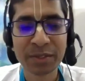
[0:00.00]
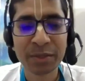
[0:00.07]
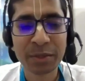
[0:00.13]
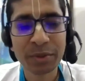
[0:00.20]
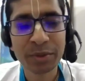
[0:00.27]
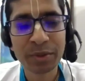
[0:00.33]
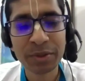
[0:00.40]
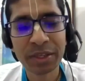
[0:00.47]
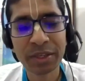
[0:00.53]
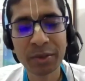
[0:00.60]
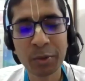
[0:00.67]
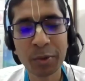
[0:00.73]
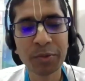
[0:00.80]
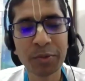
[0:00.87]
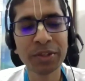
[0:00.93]
సో ఈ
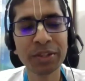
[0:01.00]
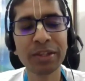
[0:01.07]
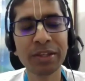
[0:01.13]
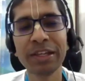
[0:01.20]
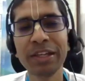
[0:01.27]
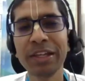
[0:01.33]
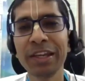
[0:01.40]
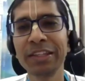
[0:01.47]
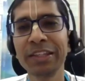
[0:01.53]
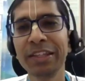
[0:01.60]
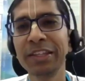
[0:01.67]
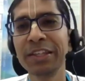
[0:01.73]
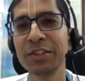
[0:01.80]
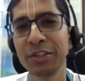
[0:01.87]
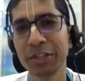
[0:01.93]
గోవర్ధన్ లీల
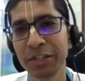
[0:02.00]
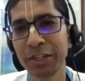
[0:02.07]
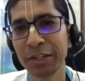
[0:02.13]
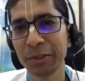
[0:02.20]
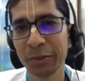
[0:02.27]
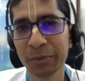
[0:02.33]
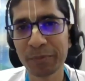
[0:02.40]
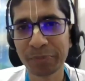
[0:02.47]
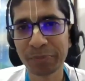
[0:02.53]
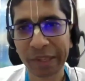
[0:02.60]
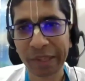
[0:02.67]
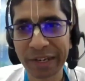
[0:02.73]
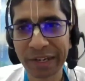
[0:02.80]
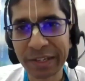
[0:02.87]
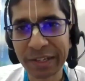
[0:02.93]
ఏదైతే జరిగిందో
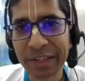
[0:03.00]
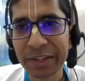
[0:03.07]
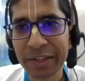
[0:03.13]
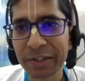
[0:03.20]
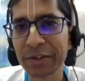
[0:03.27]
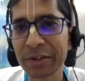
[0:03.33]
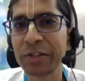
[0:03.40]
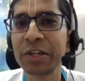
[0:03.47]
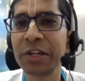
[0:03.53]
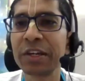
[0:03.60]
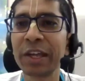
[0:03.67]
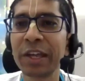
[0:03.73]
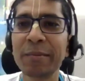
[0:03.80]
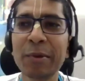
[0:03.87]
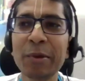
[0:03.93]
రైట్ కృష్ణ
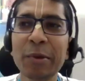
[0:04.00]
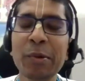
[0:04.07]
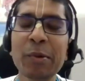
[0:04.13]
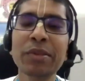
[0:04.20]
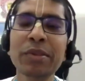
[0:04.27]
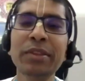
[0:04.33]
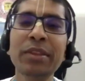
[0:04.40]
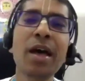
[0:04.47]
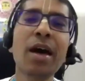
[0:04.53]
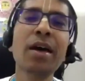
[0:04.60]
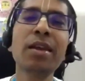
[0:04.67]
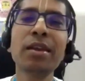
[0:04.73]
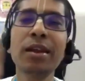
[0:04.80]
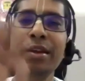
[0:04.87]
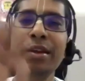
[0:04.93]
టైంలో
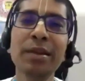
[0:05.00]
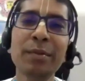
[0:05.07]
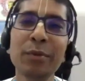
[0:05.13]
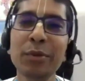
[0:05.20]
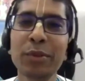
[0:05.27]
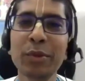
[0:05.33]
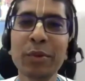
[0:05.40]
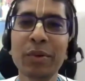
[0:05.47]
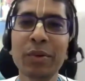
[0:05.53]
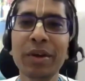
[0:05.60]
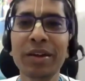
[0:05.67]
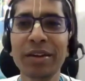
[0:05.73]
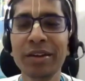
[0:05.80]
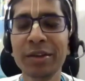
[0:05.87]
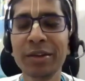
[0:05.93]
దానికంటే ముందు కూడా
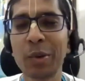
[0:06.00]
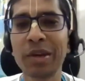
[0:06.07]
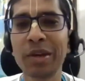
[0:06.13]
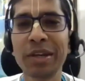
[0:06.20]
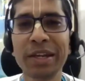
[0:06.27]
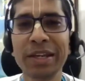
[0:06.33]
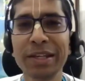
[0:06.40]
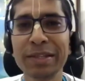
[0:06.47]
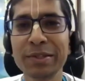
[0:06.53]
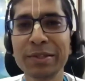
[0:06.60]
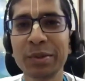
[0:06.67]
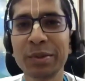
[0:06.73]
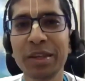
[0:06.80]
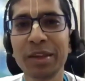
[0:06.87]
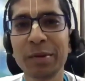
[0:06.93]
కొన్ని డీటెయిల్స్
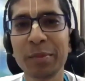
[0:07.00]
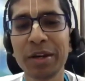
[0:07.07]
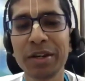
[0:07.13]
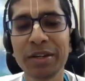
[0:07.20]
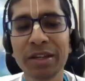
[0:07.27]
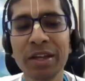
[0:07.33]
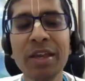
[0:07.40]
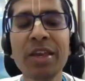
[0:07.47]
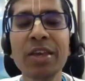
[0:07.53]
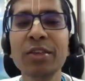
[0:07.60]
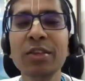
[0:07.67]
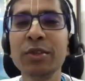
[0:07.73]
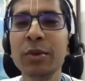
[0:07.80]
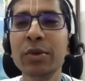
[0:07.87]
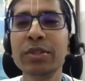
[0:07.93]
ఉన్నాయన్నమాట
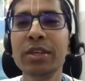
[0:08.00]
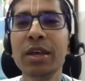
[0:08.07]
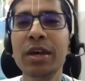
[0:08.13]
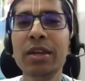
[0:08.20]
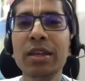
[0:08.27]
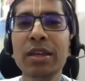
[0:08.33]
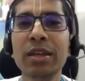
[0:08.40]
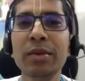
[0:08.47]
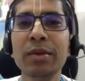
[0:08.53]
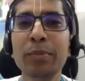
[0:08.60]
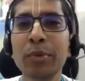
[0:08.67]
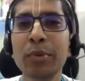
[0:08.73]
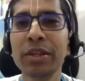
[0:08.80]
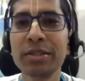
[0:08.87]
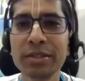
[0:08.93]
సో ఒకసారి
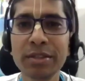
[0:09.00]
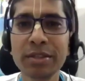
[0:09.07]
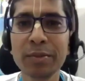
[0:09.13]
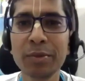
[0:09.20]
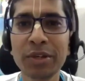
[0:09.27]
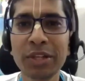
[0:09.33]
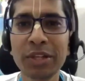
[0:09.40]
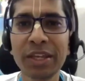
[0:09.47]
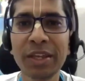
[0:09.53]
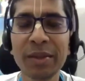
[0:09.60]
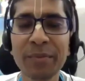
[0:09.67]
పులస్త్యముని